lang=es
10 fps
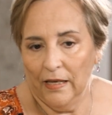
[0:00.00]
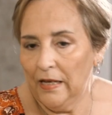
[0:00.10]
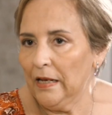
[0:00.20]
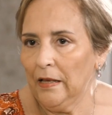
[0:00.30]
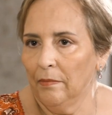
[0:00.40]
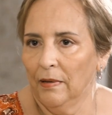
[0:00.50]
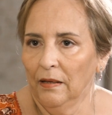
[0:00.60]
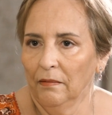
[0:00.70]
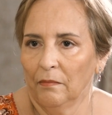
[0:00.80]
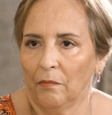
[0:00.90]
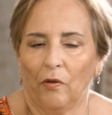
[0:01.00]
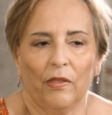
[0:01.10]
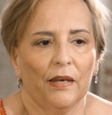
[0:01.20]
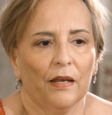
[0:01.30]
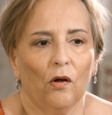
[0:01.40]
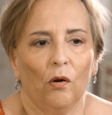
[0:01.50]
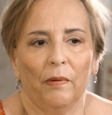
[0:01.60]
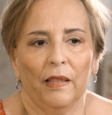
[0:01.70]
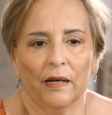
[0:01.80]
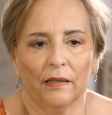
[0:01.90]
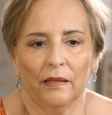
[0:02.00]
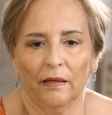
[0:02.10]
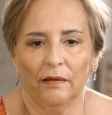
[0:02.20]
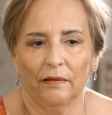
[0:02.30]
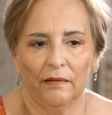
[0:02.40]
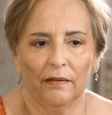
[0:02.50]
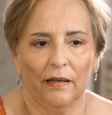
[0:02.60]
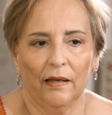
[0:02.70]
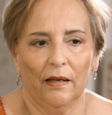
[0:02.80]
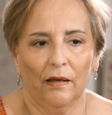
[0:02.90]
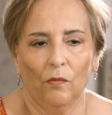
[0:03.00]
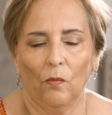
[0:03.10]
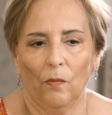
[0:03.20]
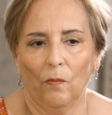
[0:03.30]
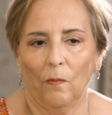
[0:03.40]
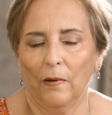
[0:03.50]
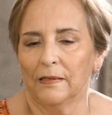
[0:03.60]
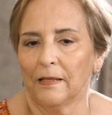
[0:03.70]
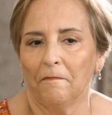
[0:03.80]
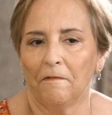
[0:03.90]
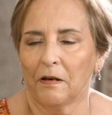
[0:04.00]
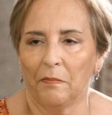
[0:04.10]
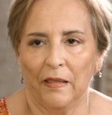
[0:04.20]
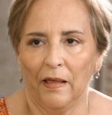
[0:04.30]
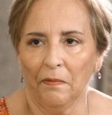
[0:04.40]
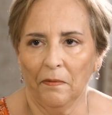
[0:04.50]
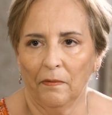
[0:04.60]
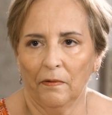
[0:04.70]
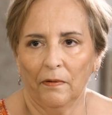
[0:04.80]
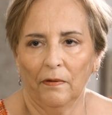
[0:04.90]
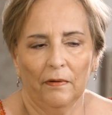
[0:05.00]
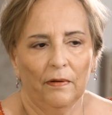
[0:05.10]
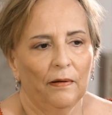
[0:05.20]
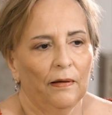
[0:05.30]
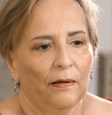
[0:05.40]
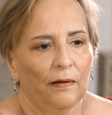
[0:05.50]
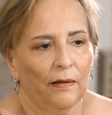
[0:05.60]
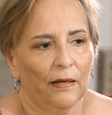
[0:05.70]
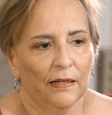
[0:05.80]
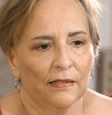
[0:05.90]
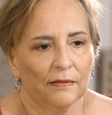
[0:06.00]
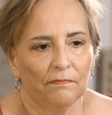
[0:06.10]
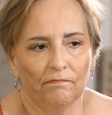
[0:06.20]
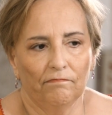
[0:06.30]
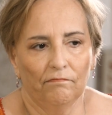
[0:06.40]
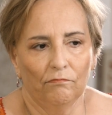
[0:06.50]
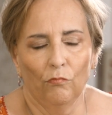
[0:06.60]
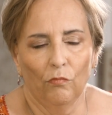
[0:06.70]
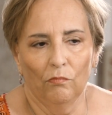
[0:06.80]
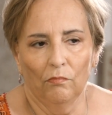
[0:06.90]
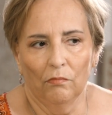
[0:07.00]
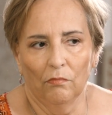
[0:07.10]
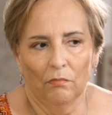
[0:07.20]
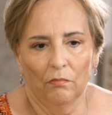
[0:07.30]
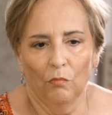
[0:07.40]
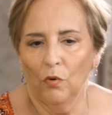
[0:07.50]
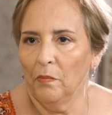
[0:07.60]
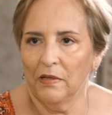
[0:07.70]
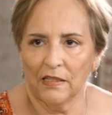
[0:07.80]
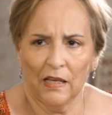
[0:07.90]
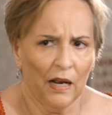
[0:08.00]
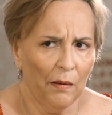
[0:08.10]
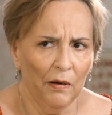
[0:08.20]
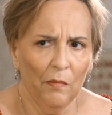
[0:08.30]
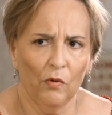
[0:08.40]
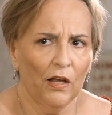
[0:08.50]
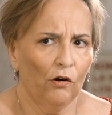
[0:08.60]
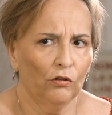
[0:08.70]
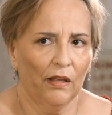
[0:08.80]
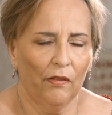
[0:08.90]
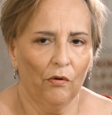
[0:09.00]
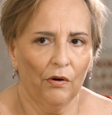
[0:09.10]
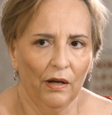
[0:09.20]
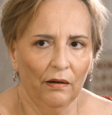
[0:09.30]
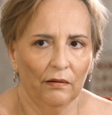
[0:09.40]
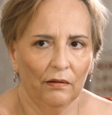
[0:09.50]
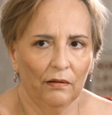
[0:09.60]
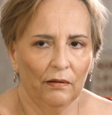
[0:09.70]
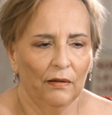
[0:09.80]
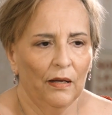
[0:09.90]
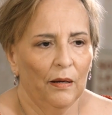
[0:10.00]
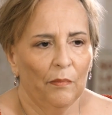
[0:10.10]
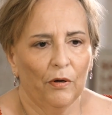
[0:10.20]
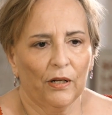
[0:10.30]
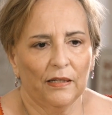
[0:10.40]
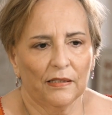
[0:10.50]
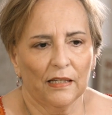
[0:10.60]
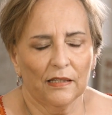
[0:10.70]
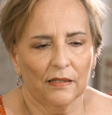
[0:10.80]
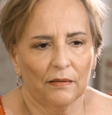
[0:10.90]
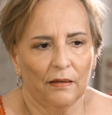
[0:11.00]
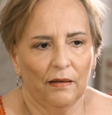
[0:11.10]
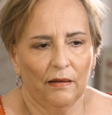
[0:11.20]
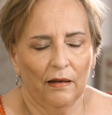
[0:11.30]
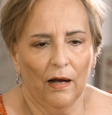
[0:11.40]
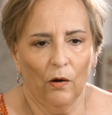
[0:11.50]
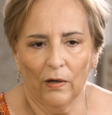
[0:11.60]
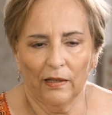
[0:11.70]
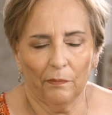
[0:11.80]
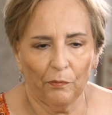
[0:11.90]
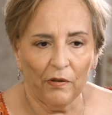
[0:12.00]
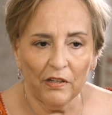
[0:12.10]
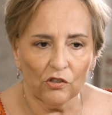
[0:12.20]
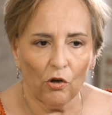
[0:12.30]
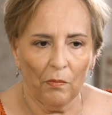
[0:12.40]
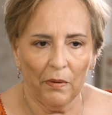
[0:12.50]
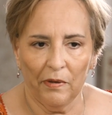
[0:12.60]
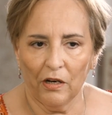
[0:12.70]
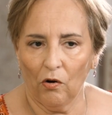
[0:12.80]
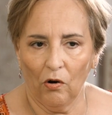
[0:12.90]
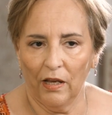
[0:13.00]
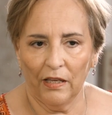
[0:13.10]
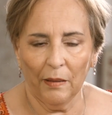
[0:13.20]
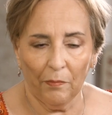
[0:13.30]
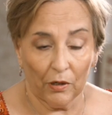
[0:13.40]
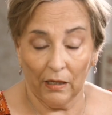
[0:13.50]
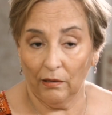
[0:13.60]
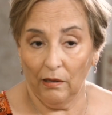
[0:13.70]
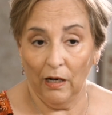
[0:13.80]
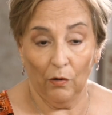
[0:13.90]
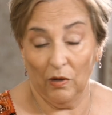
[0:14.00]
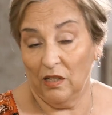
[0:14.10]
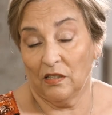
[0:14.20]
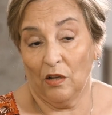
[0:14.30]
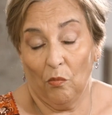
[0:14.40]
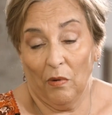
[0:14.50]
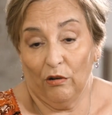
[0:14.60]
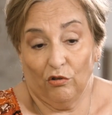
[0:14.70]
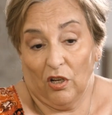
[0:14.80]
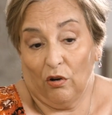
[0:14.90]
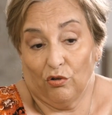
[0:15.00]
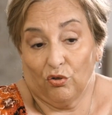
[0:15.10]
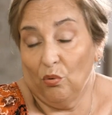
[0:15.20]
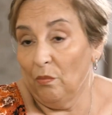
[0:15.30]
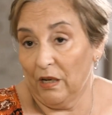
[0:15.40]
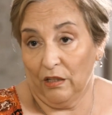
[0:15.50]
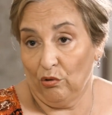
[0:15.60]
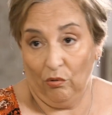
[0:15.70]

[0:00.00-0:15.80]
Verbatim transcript: increíble poder olvidarte de esta enfermedad que es mm, muy miserable, muy agotadora, porque estás, eh, aunque puedes convivir con ella, porque el ser humano se acostumbra a